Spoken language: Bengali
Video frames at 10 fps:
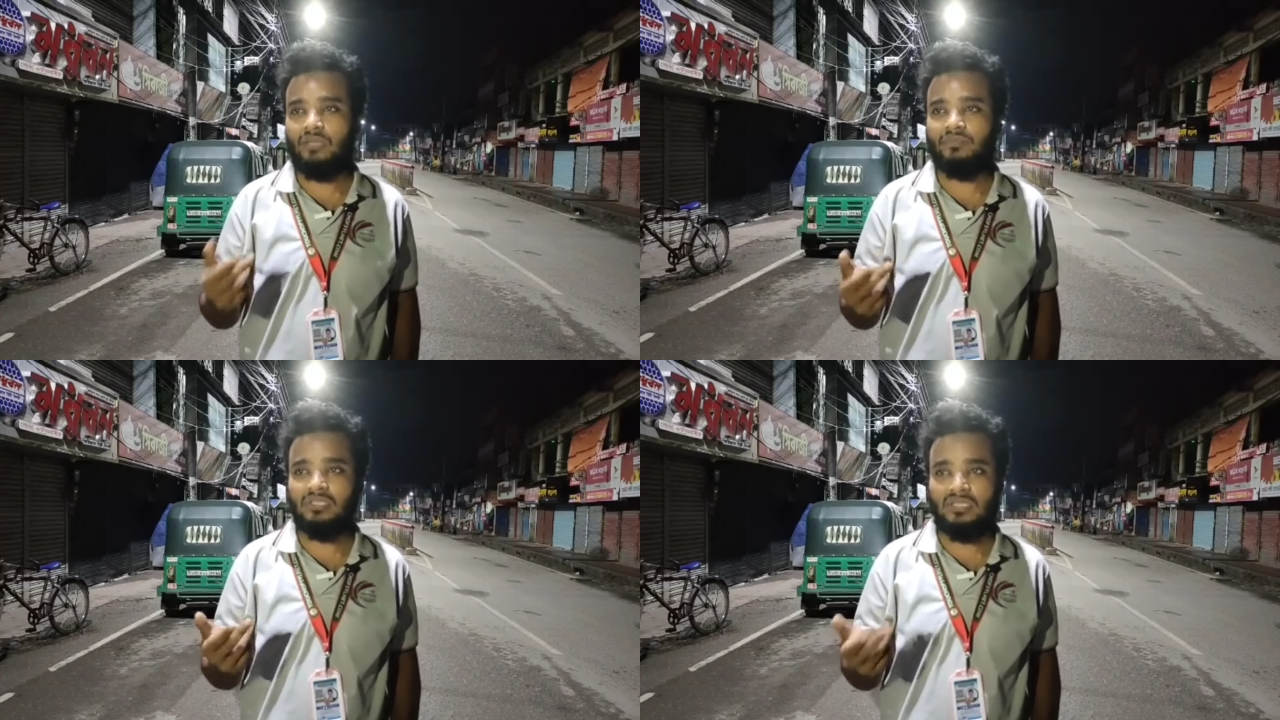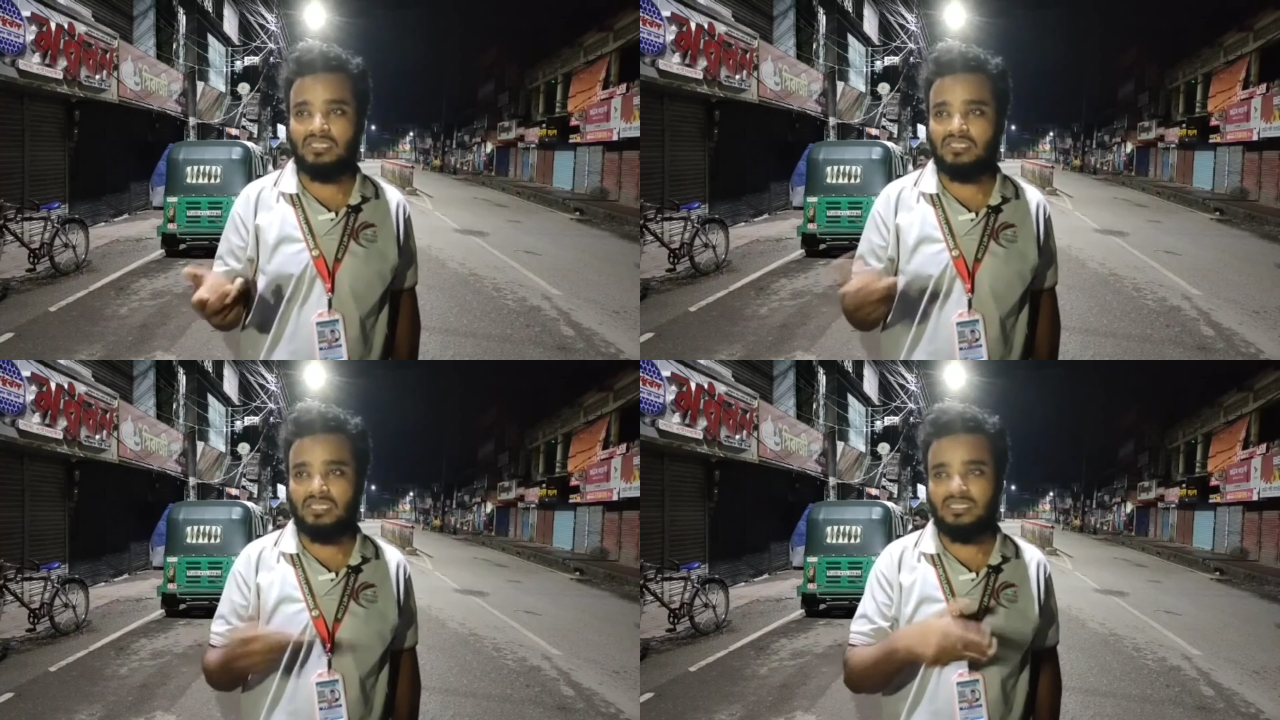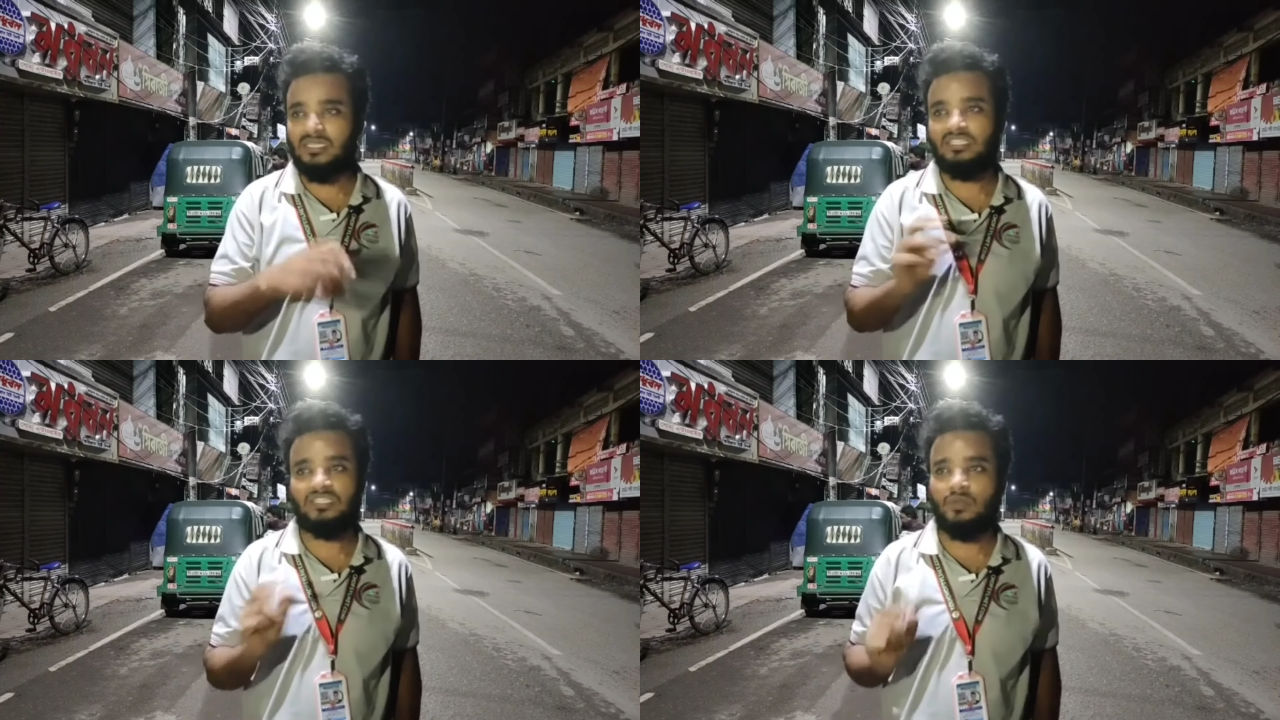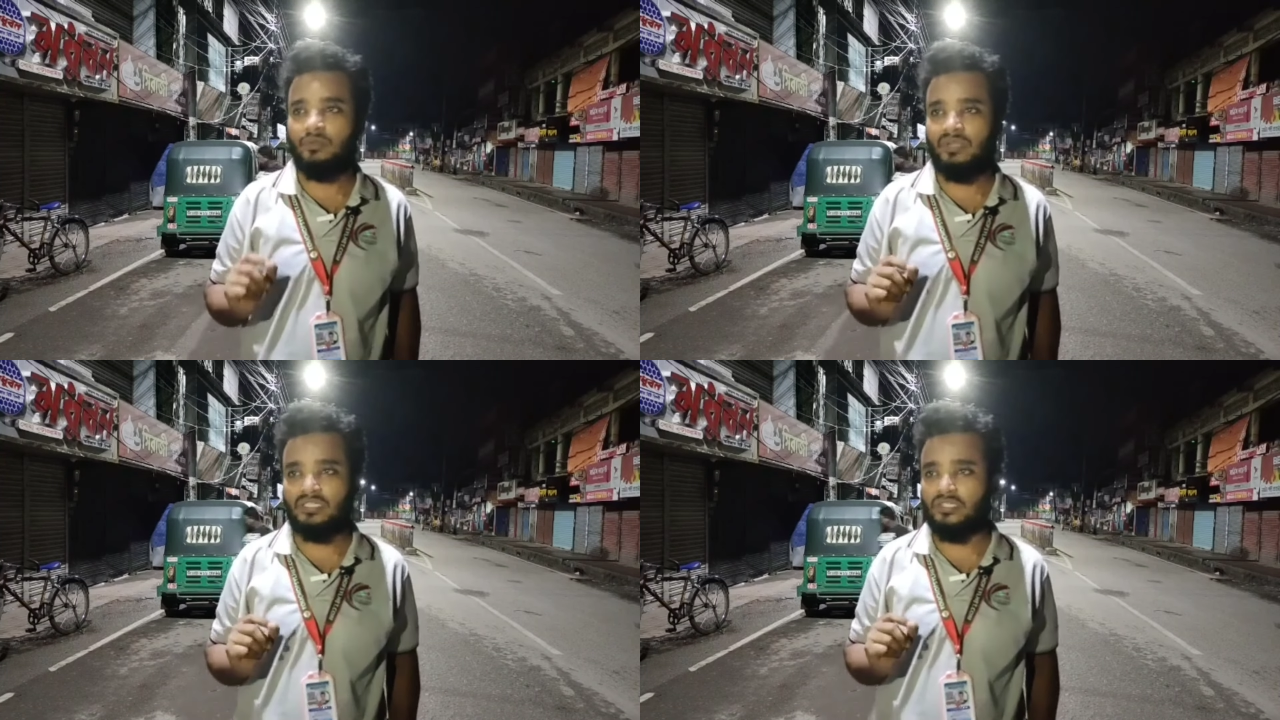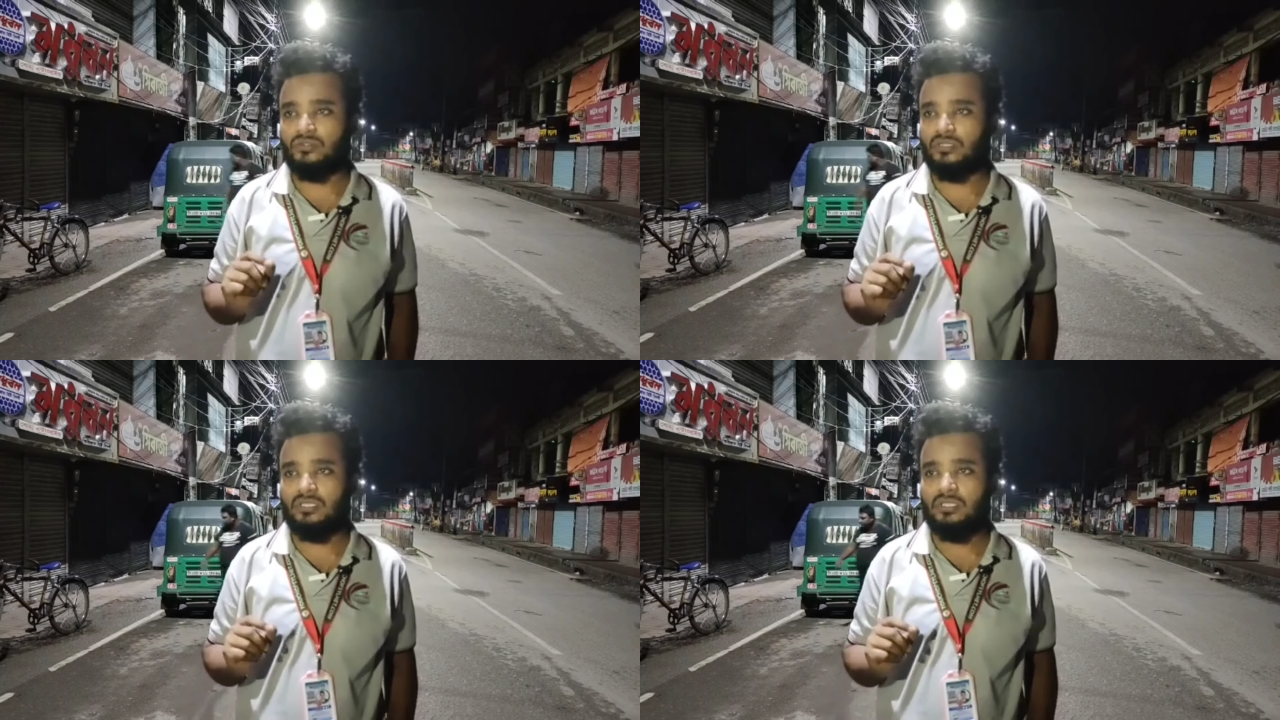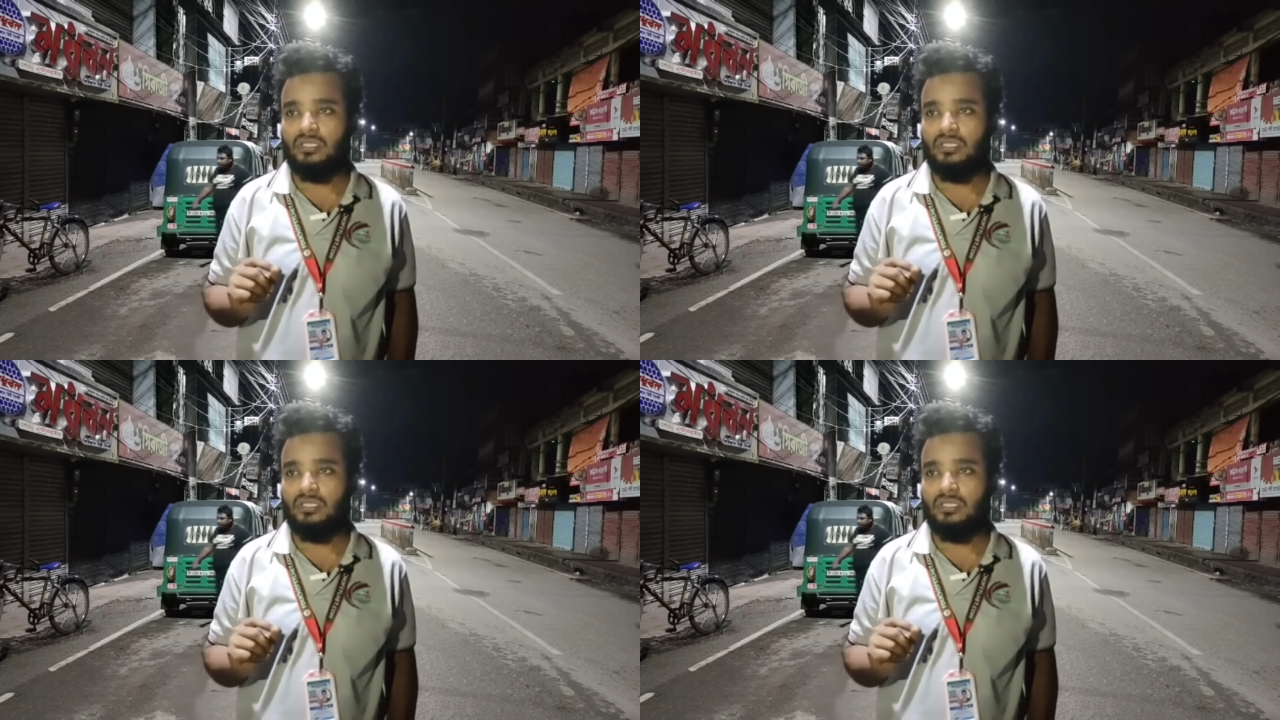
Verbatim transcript: আপনি রাস্তায় ছেড়ে দিতে পারবেন না শিশুকে